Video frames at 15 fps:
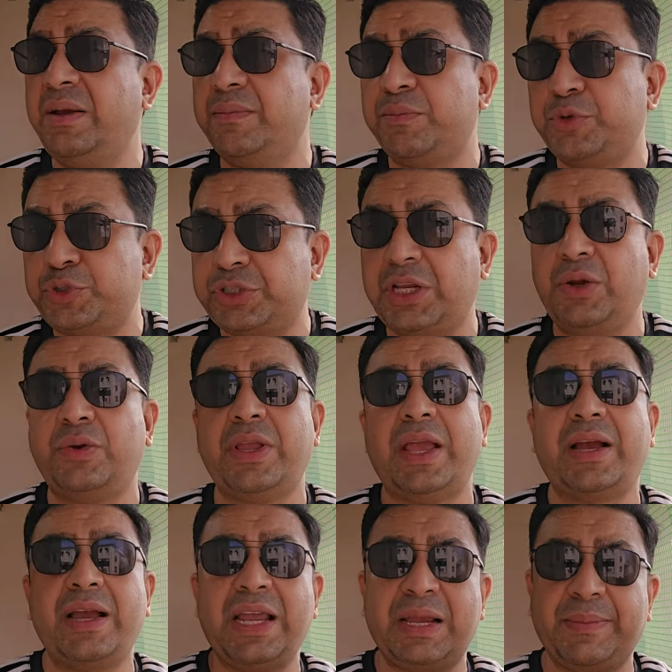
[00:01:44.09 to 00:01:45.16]
मुश्किल हो
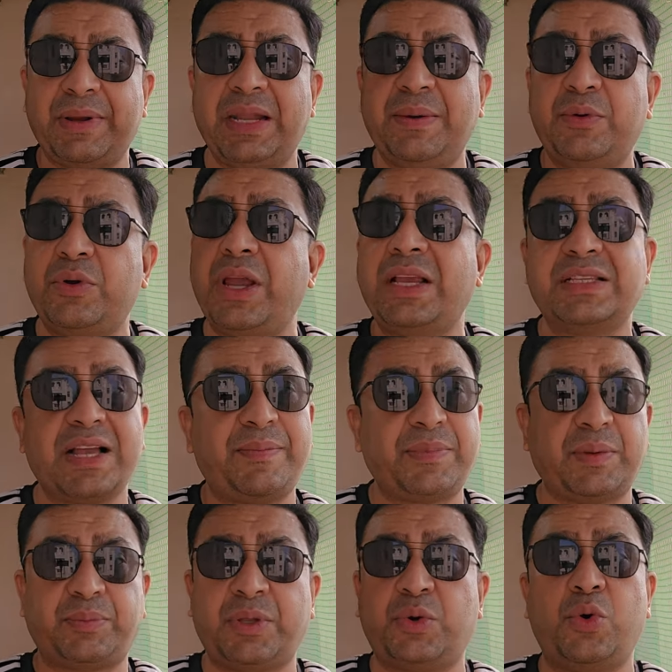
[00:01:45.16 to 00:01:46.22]
जाएगा एक महीने में एग्जाम
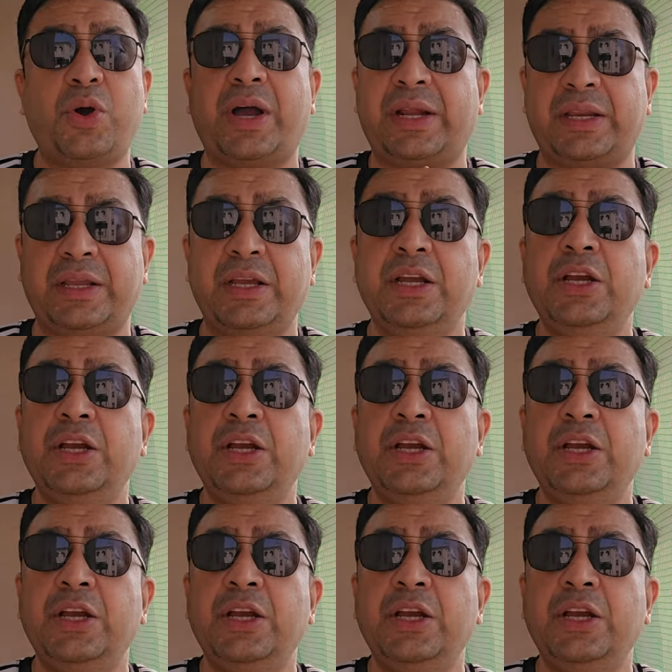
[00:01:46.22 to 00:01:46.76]
तब तक होगा नहीं